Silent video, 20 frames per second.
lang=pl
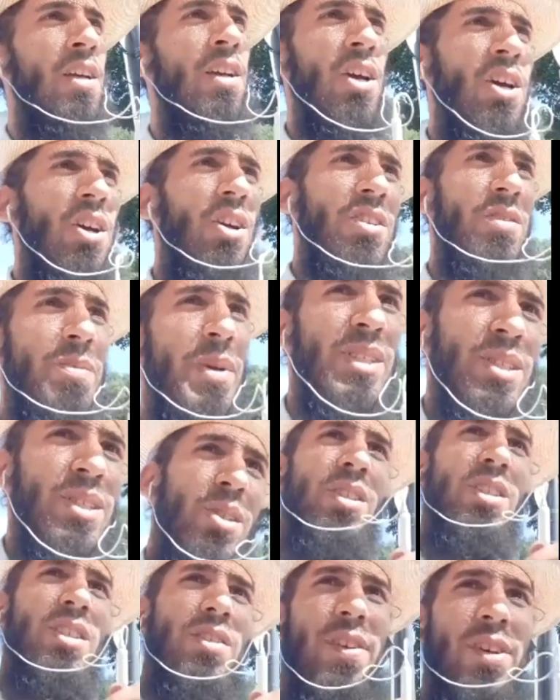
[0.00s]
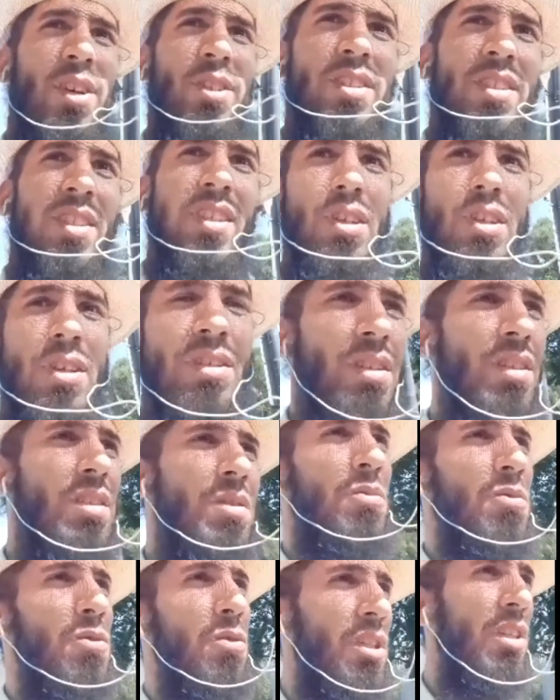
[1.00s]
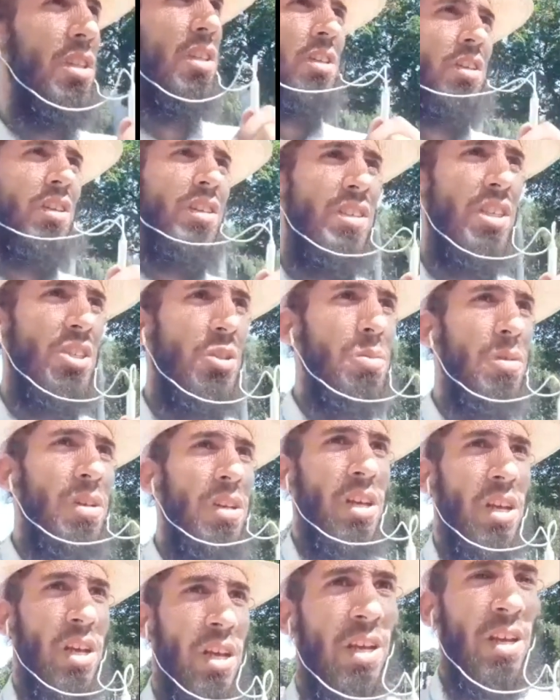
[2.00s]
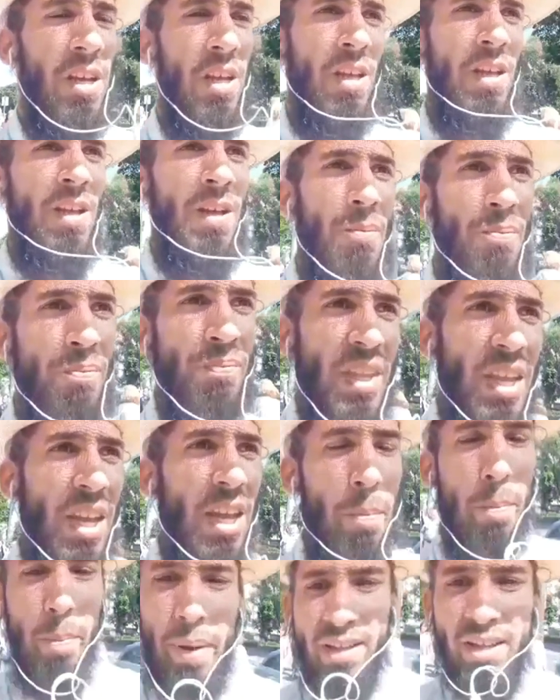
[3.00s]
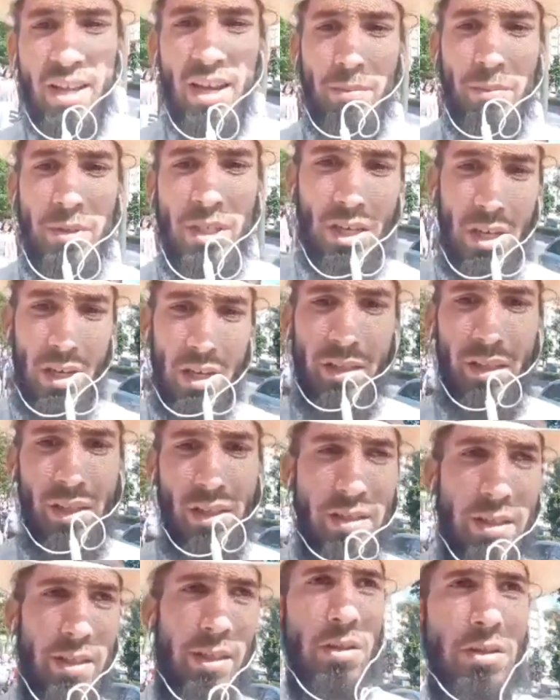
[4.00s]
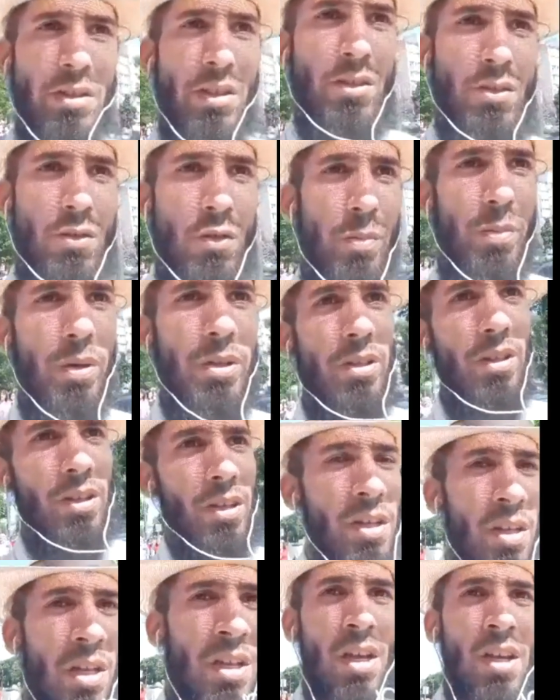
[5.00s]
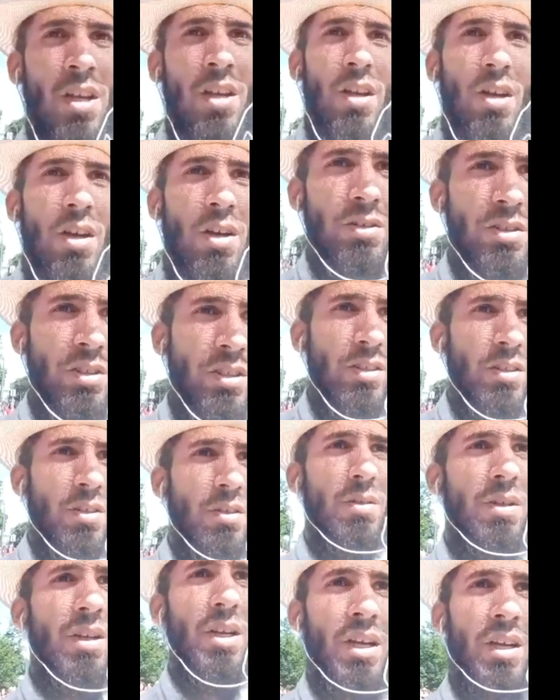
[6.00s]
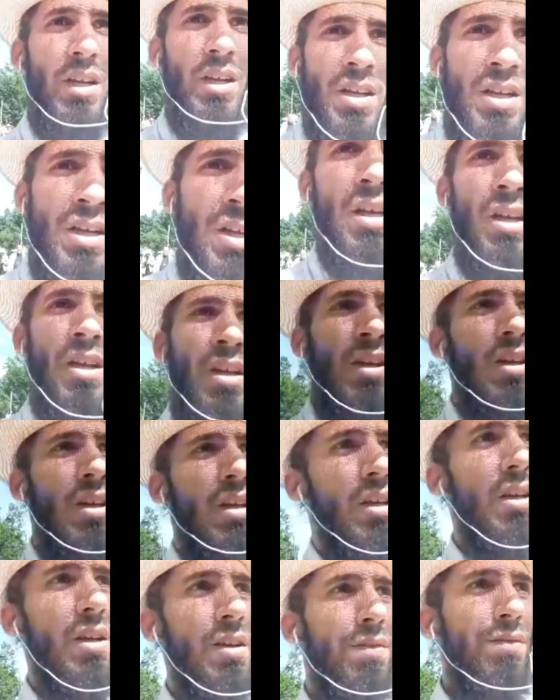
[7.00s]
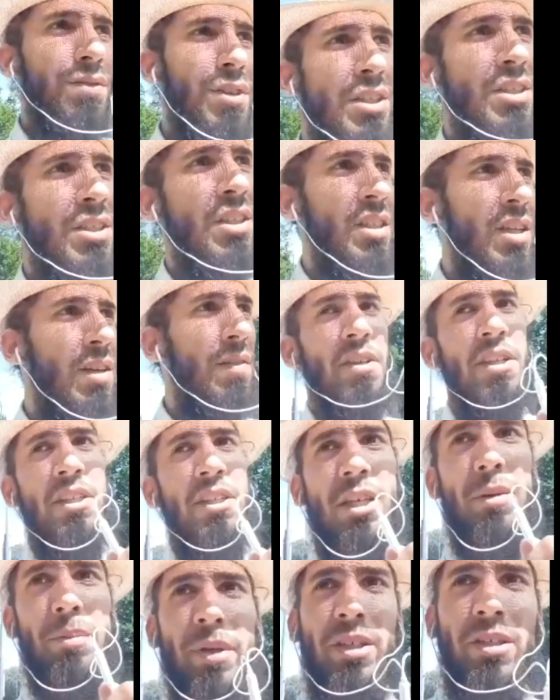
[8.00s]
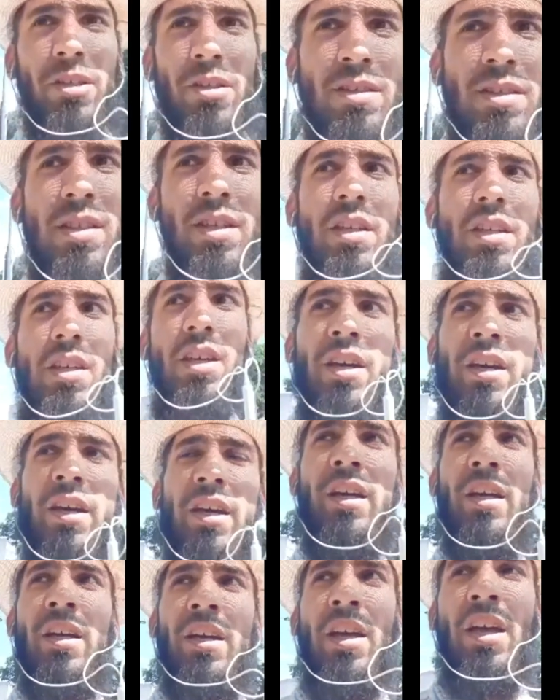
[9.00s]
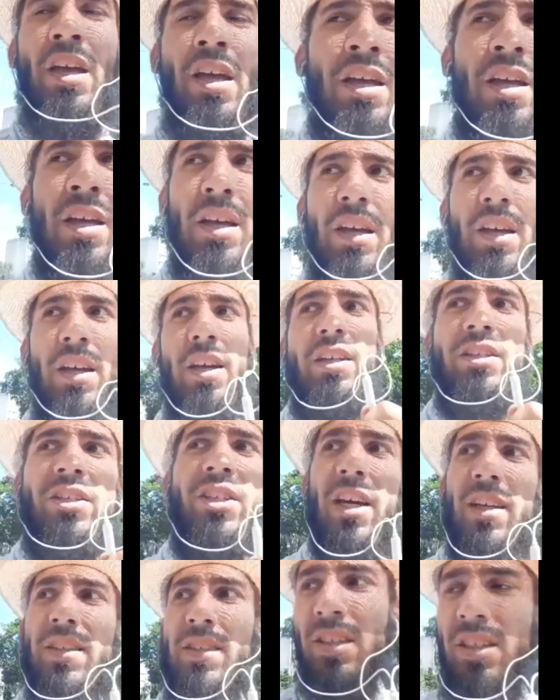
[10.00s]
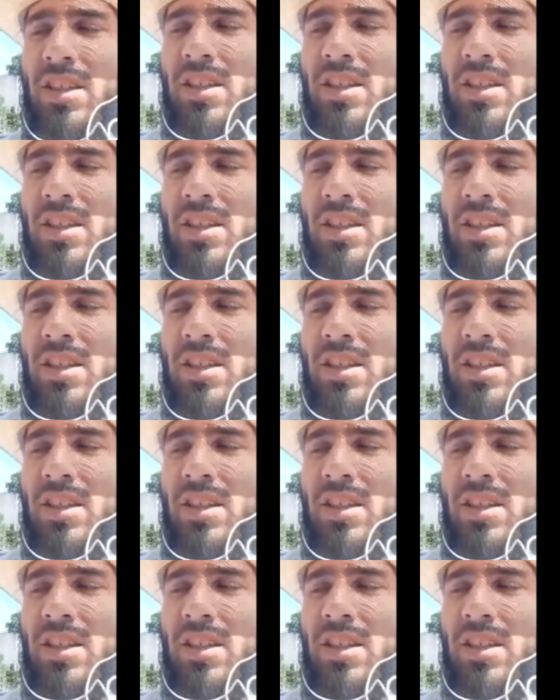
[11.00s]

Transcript: od masoństwa, od syjonizmu, tylko jesteśmy e, panami tych syjonistów, bo to oni są e, winni nam wielkie pieniądze i e, czas ich